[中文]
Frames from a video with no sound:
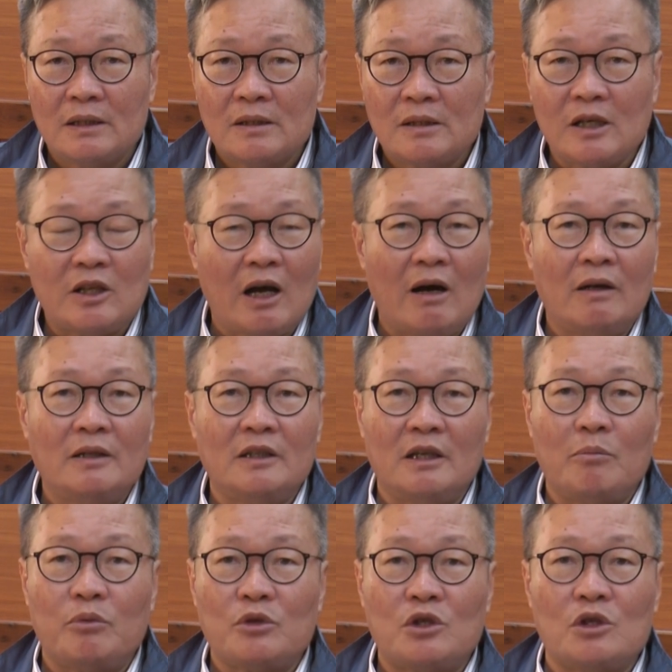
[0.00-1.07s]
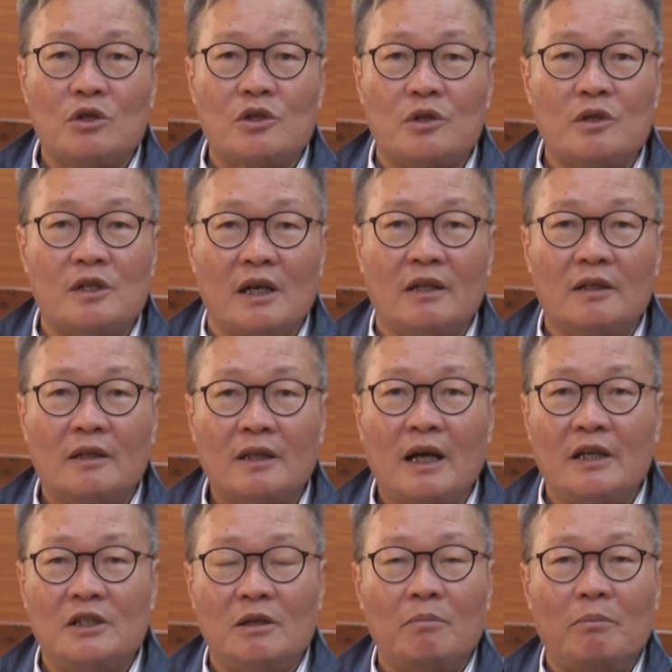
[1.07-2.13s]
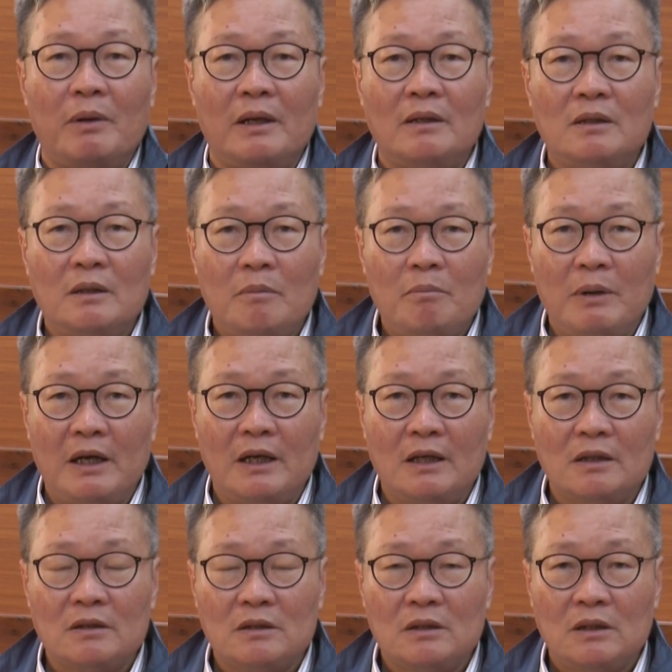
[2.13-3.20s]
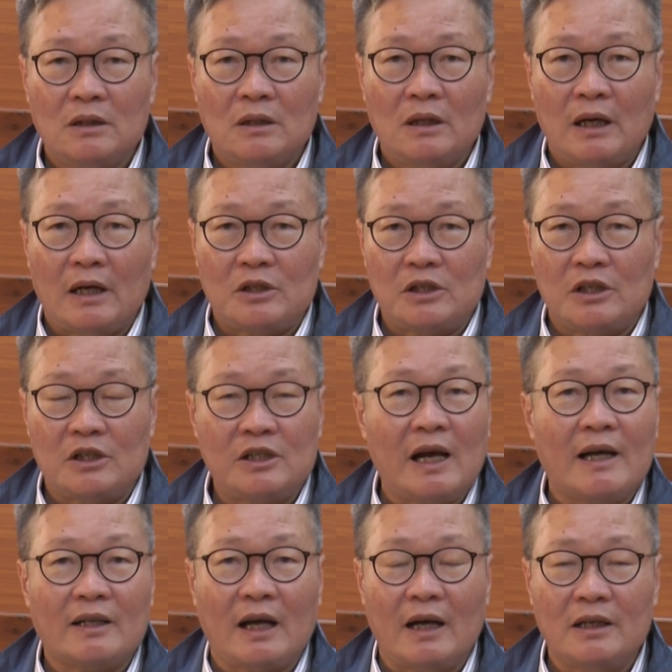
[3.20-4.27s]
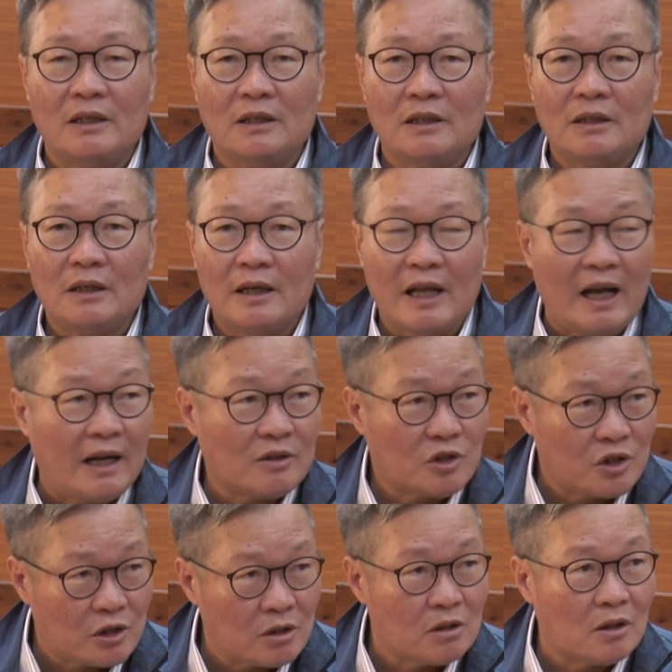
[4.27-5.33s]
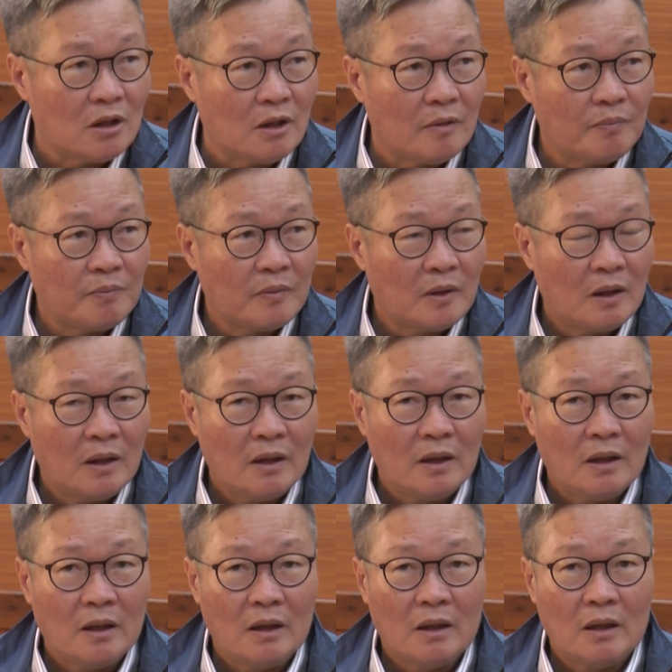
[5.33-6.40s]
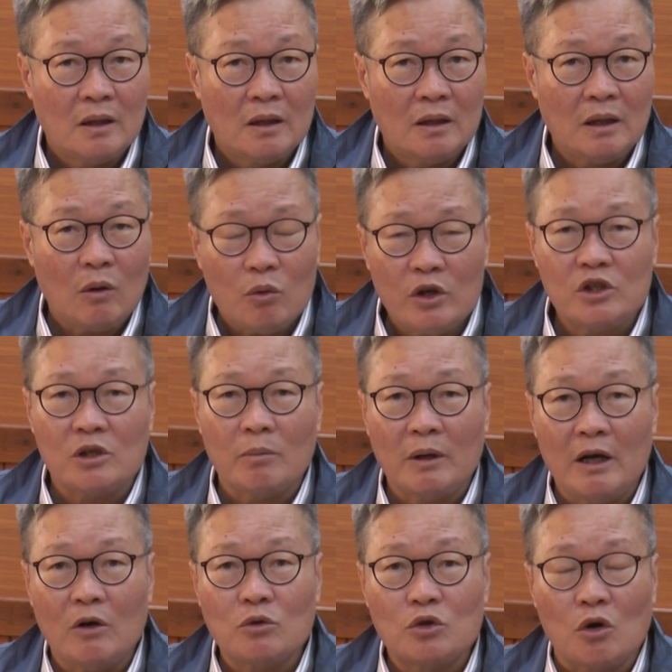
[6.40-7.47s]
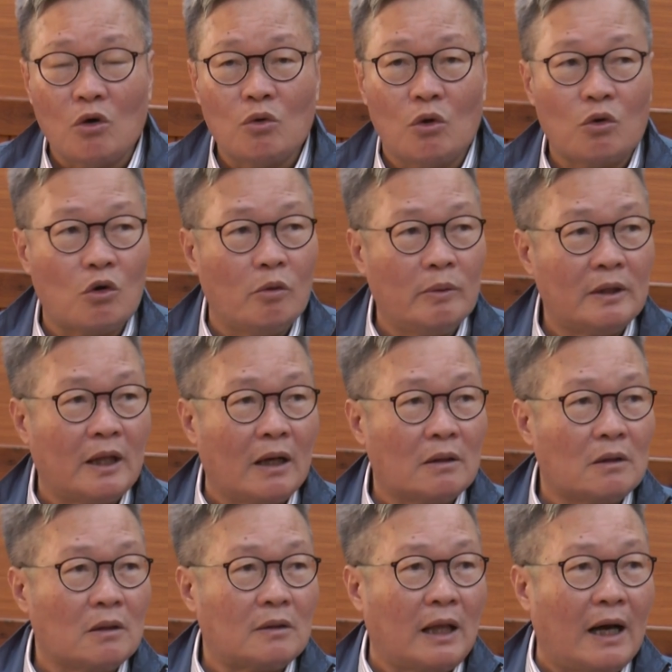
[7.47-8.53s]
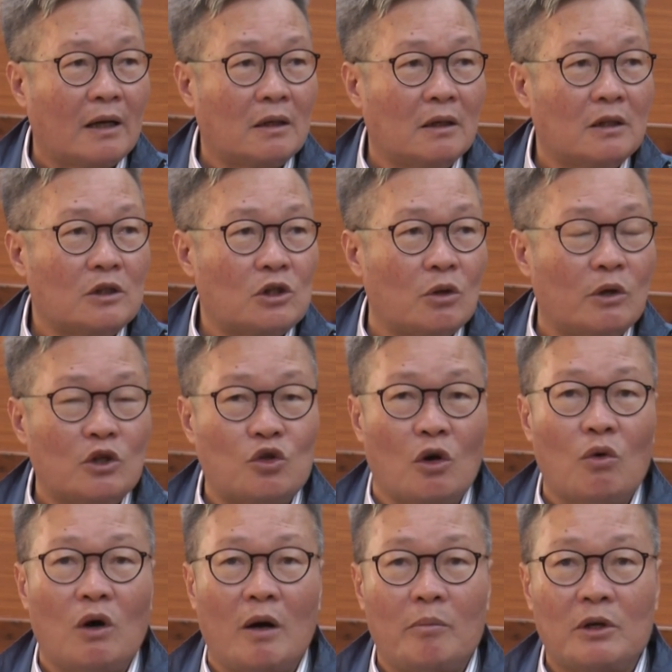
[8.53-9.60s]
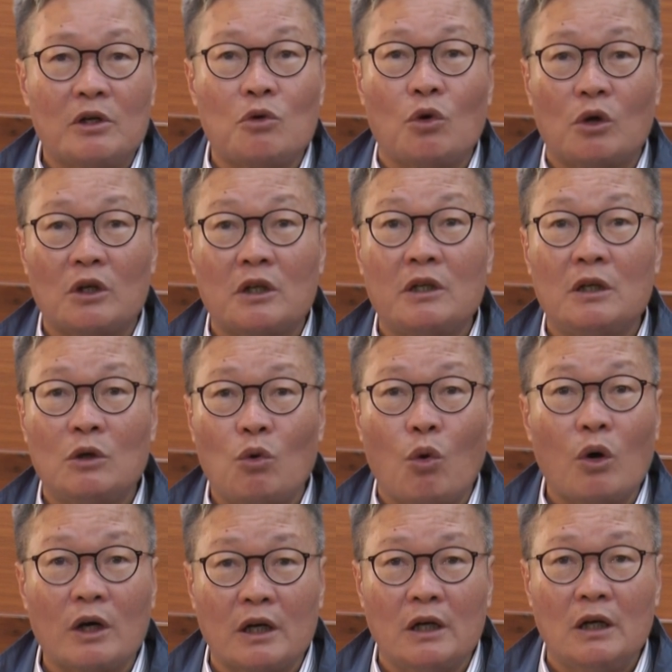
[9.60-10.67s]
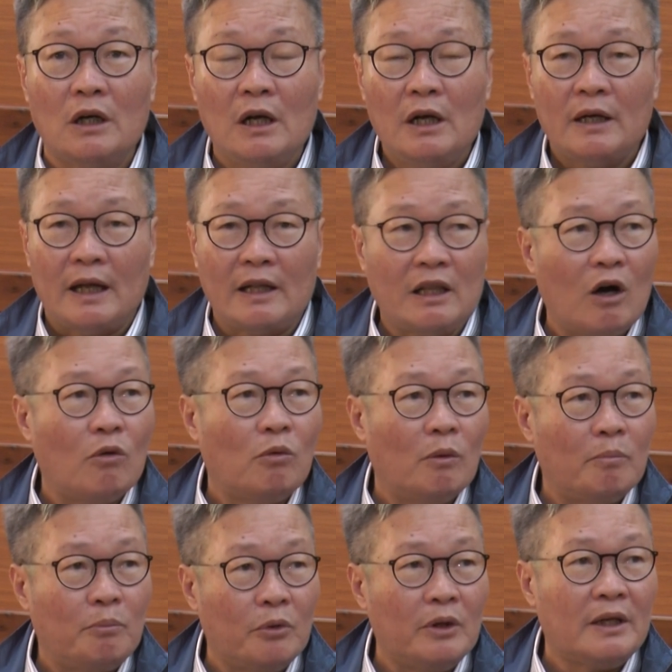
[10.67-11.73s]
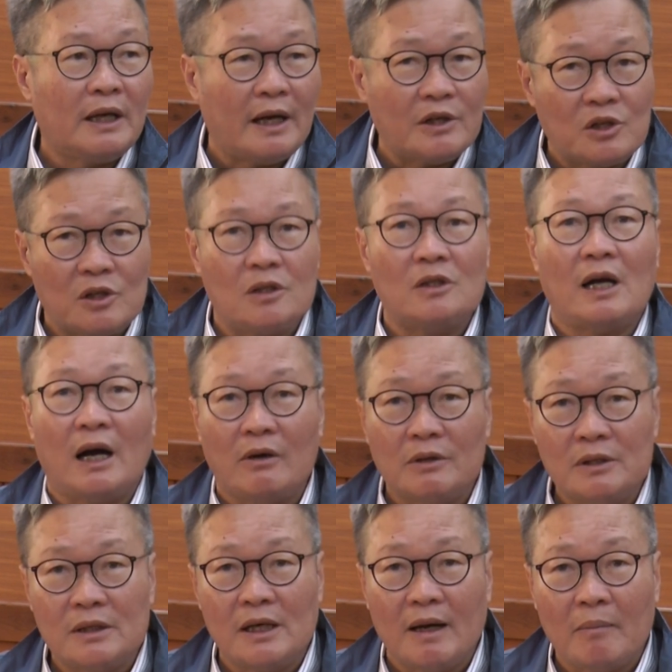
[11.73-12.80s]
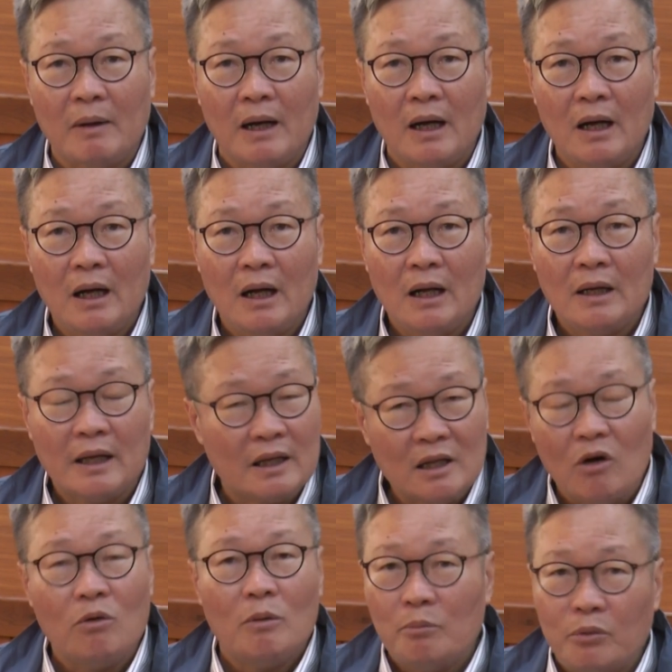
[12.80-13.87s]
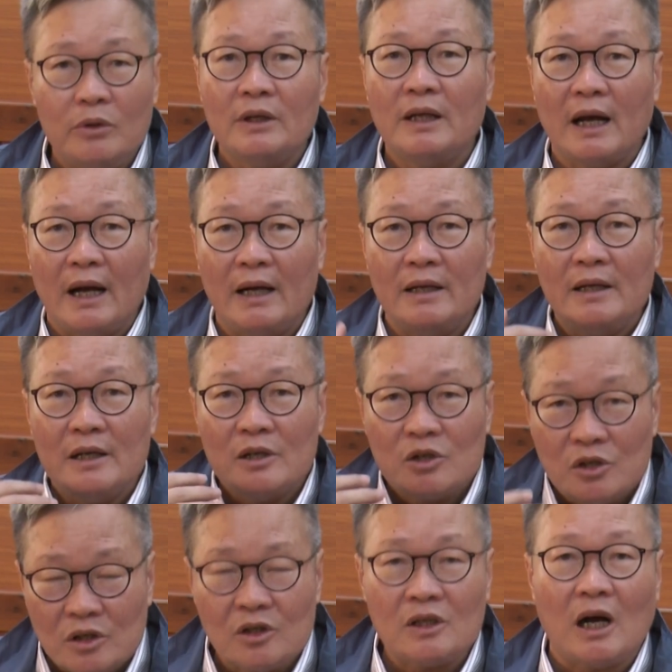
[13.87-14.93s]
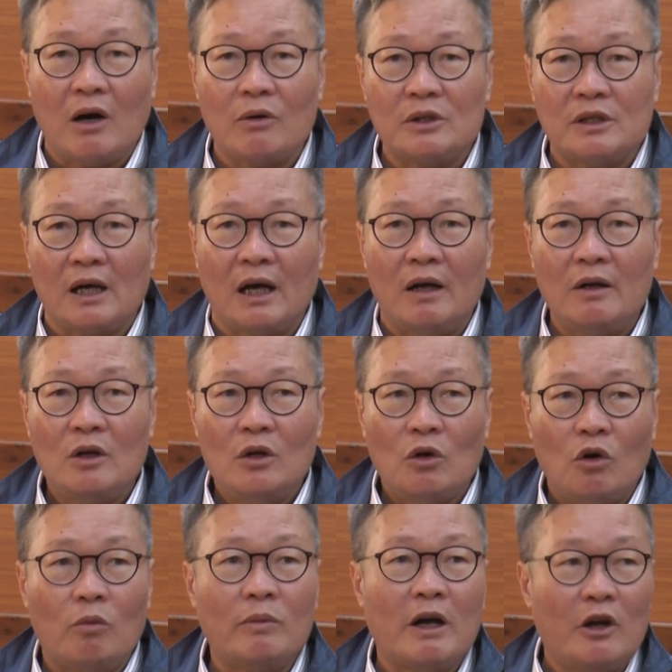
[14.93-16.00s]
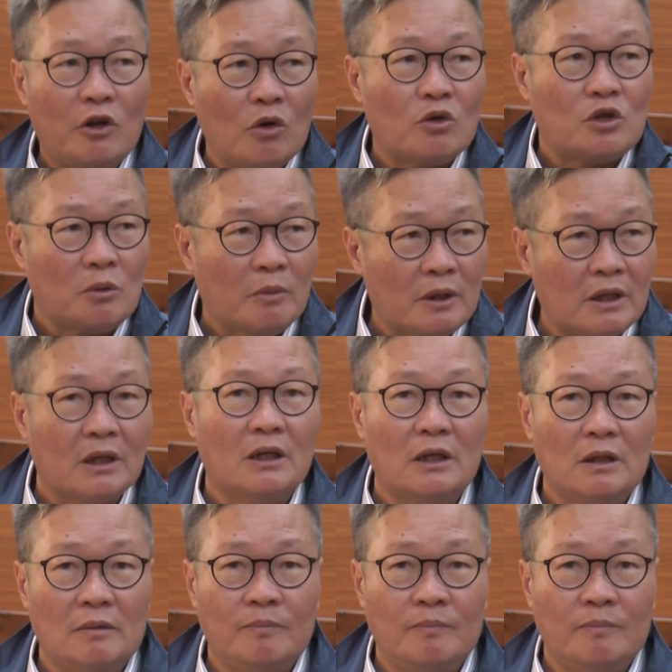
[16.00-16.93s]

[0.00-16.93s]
在台湾也不是执政，他已经被被啊这个下台了两次了。那为什么要用中国国民党的党歌作为中华民国的国歌？难道我们不应该思考一下吗？难道我们不应该思考一下，我们要用什么歌